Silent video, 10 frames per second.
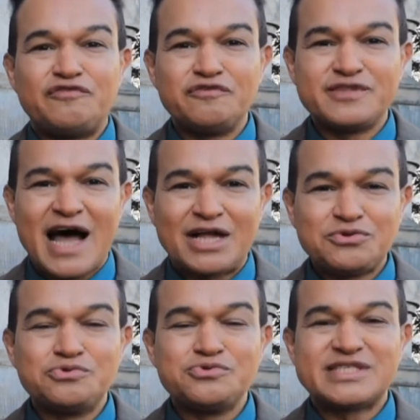foi
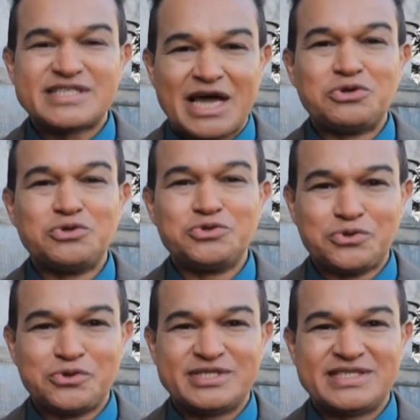fundado no século
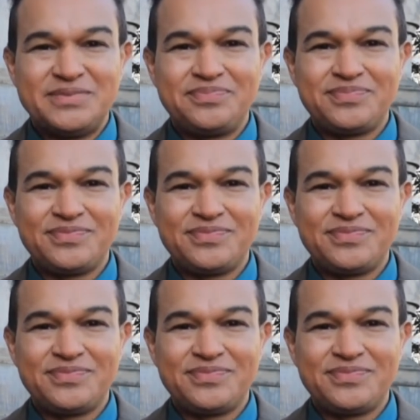XII.